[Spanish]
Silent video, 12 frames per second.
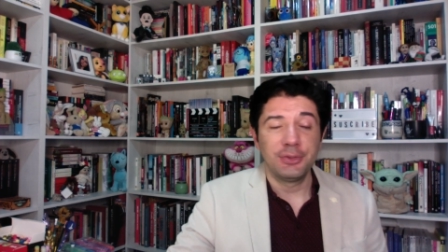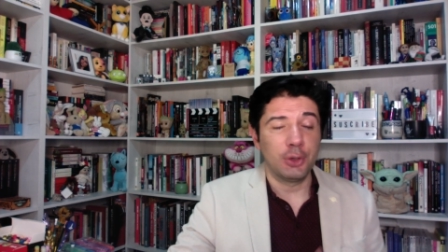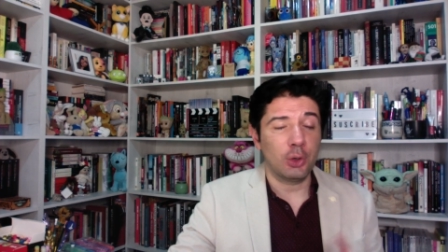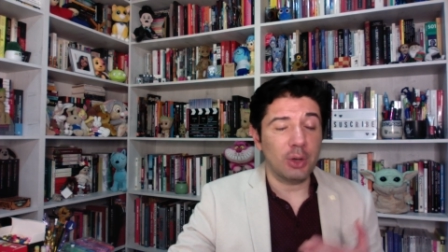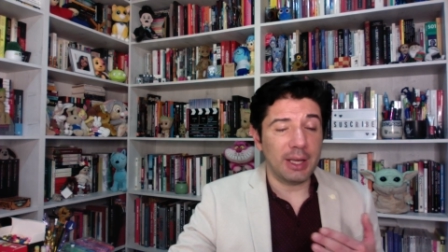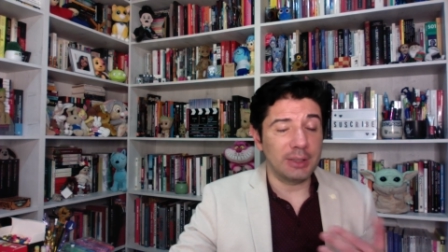
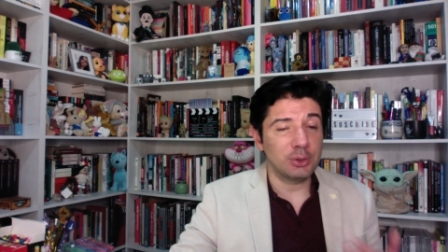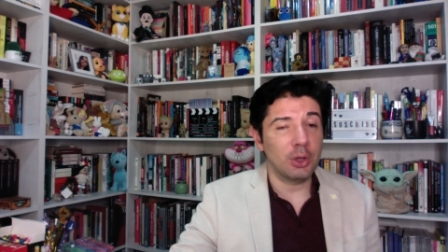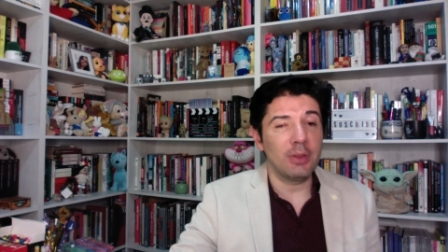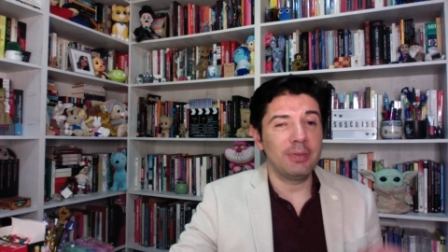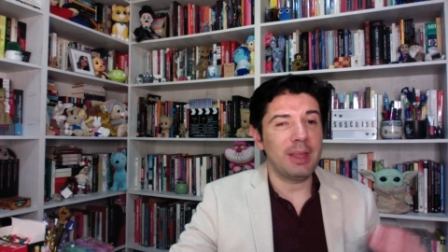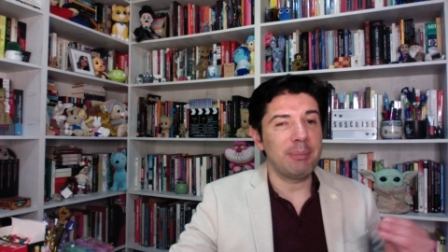yo creo que
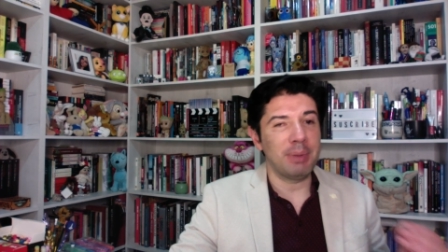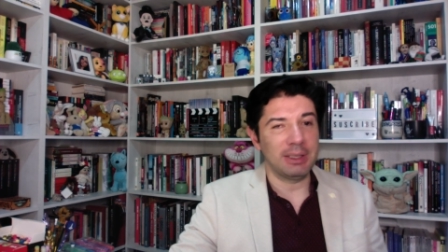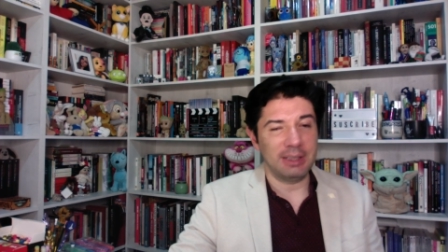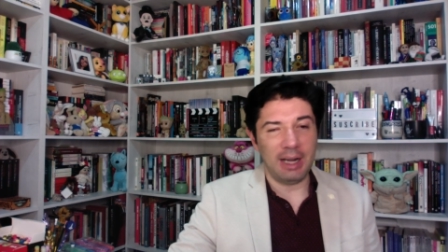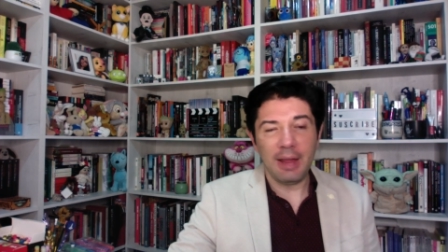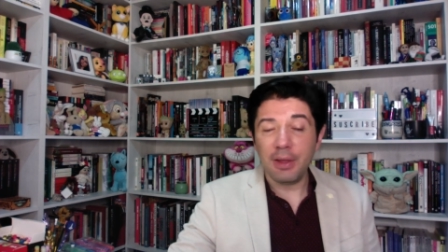eso
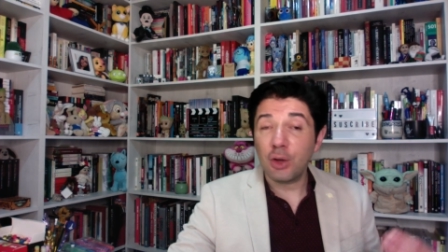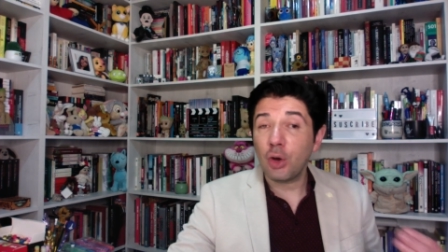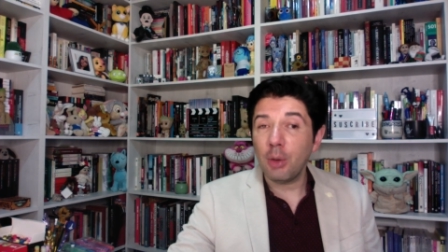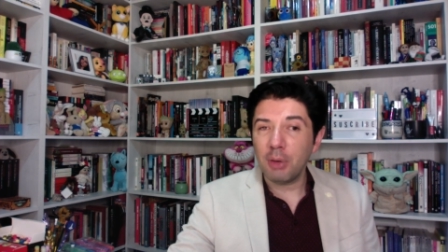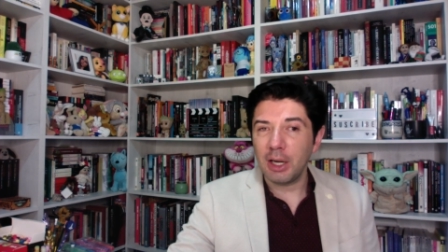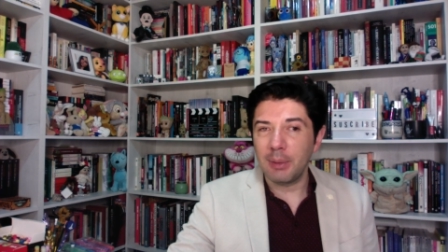dependerá de
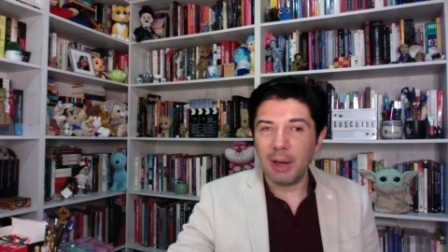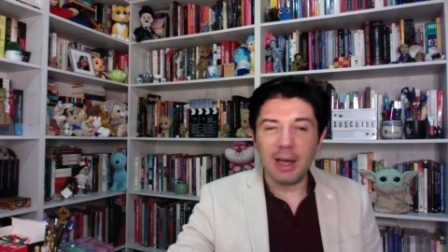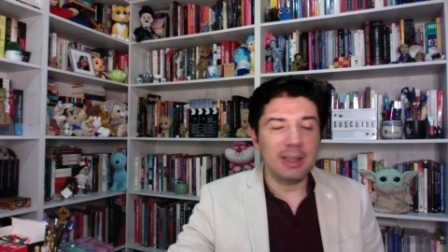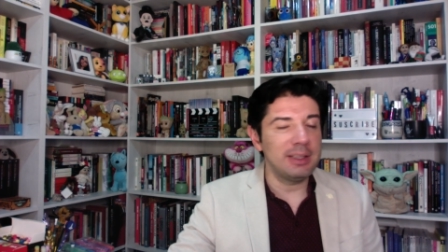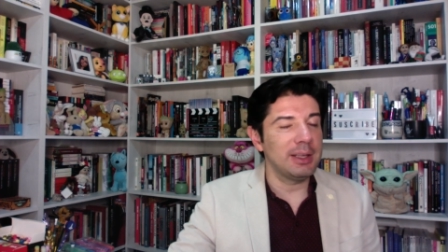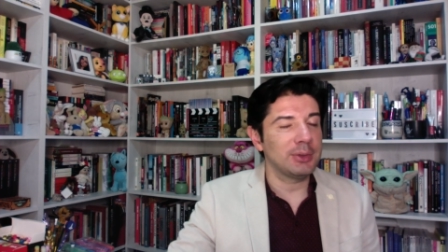cómo le
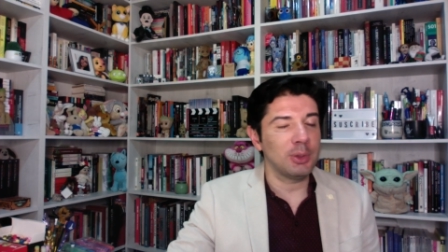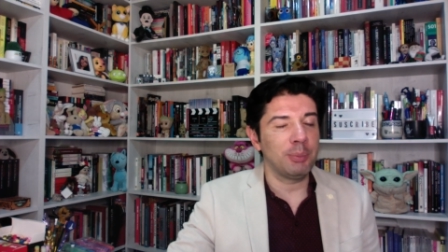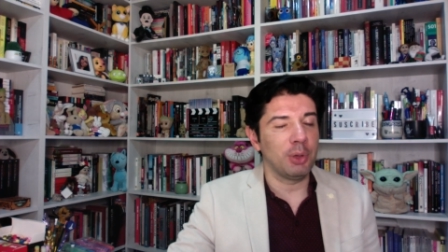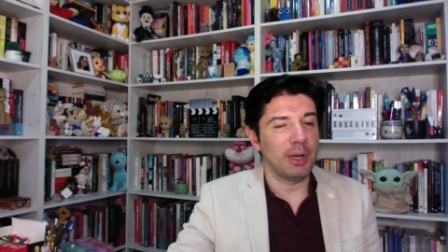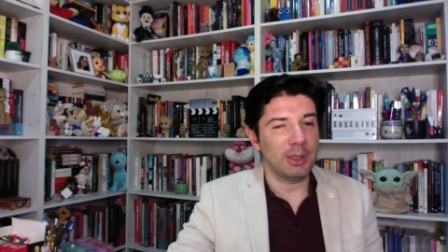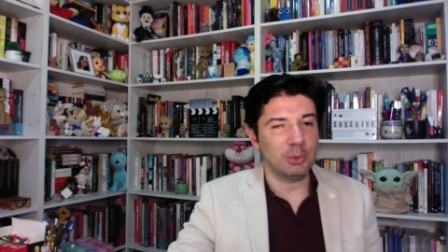va y eso
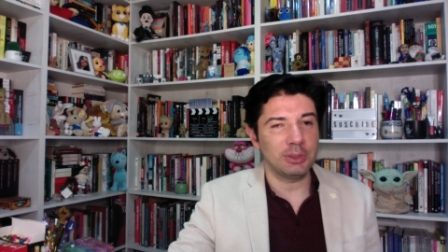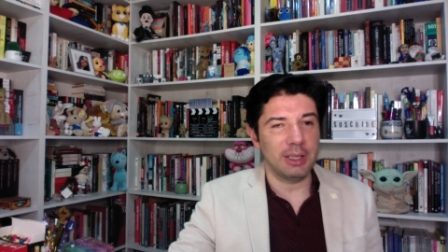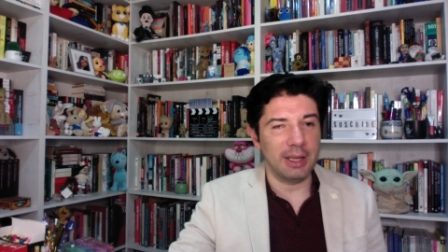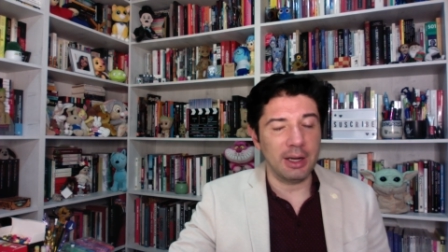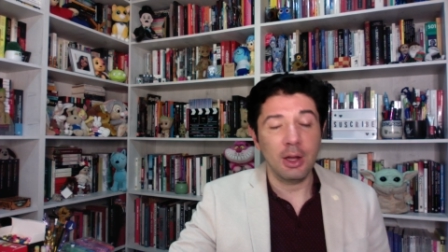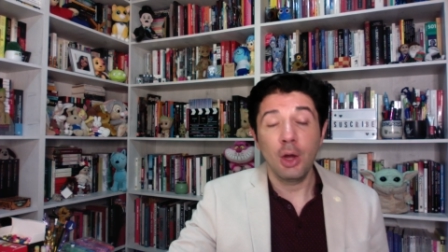podrá
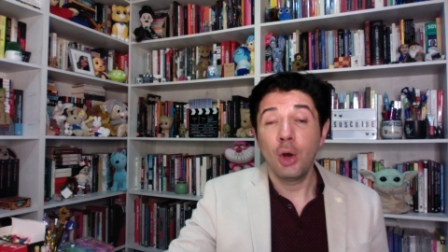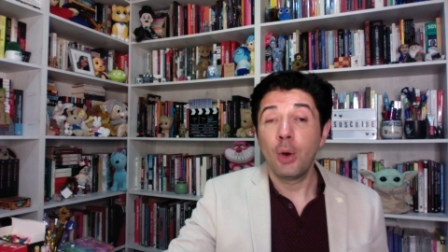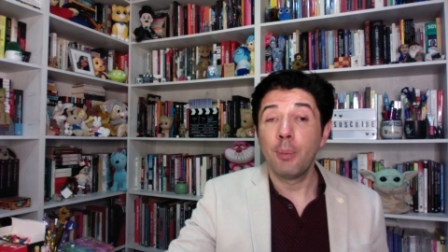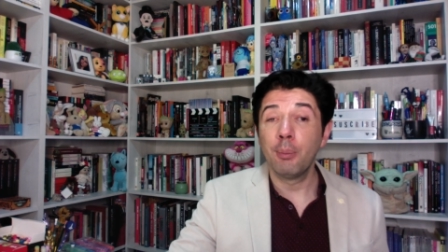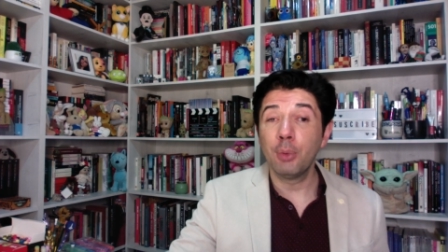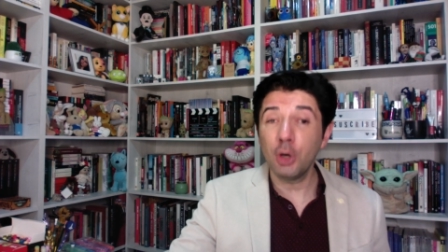suceder
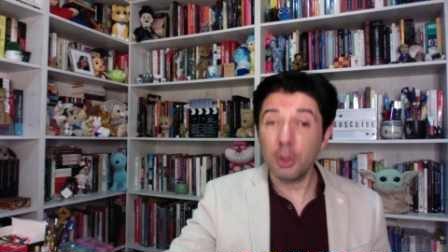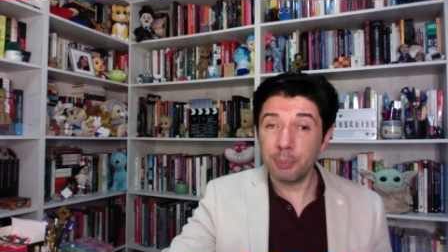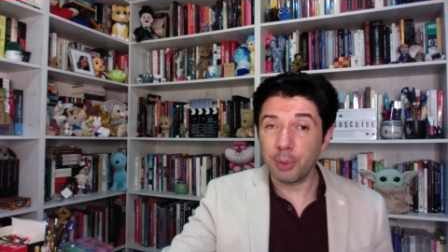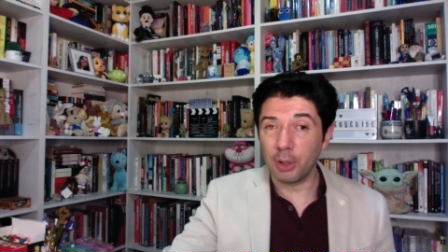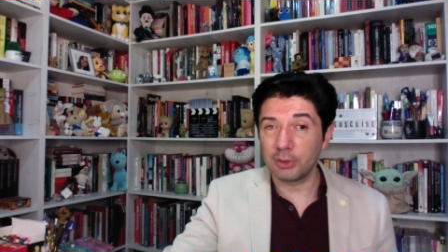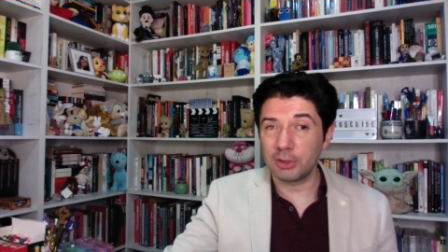muy
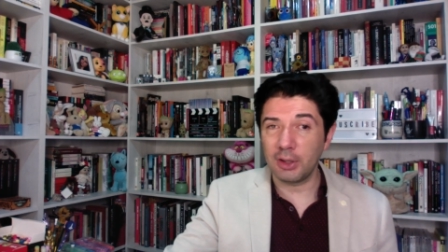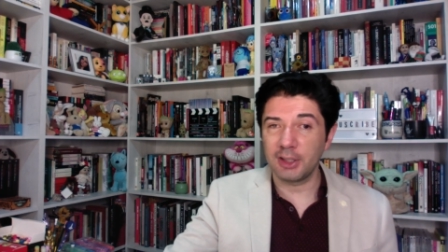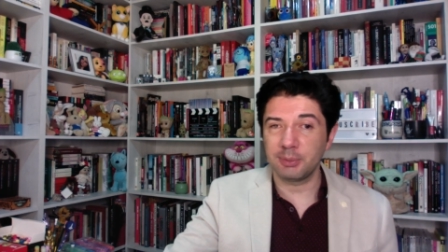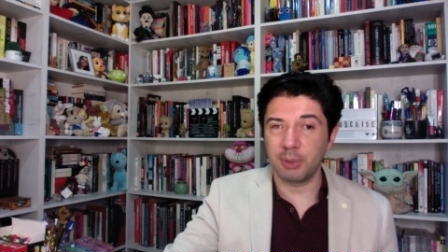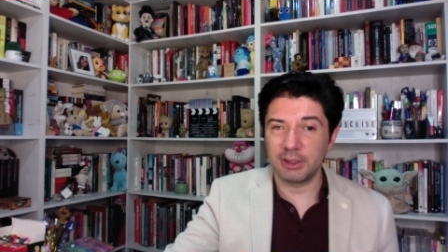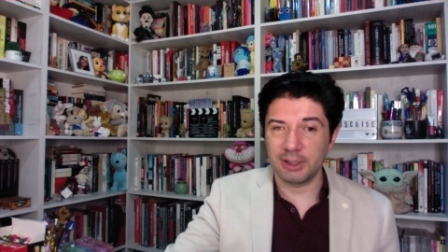pronto
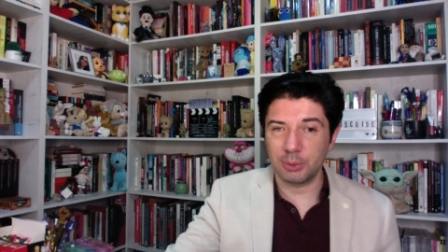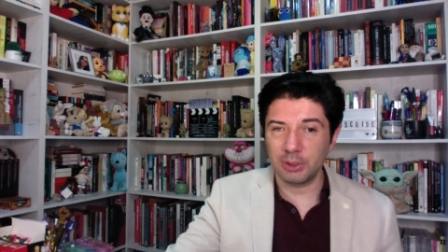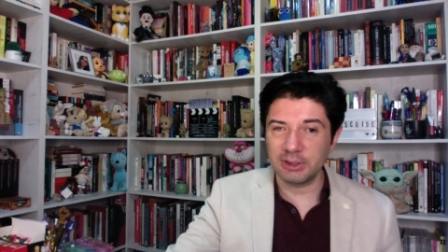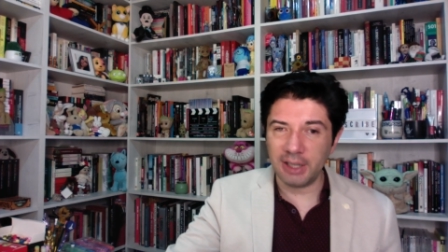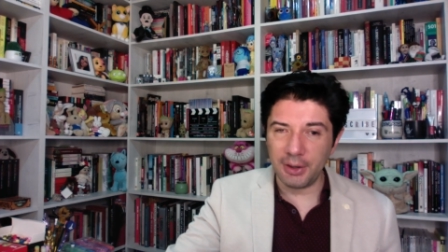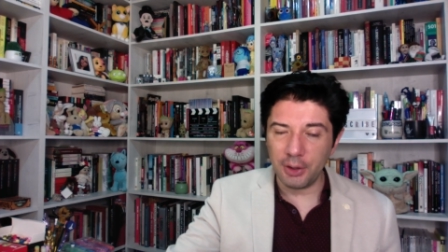después de su
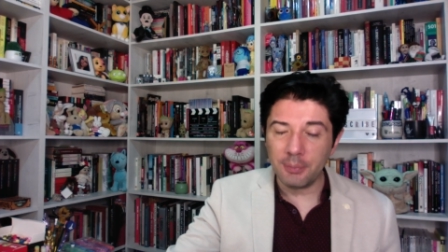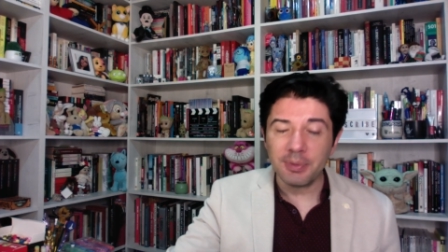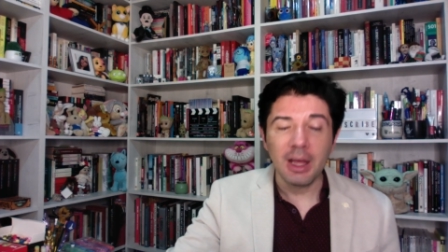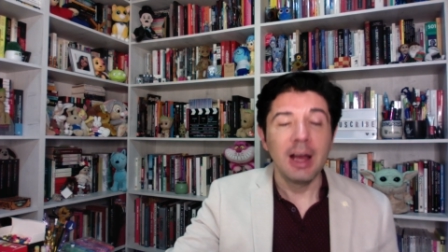estreno,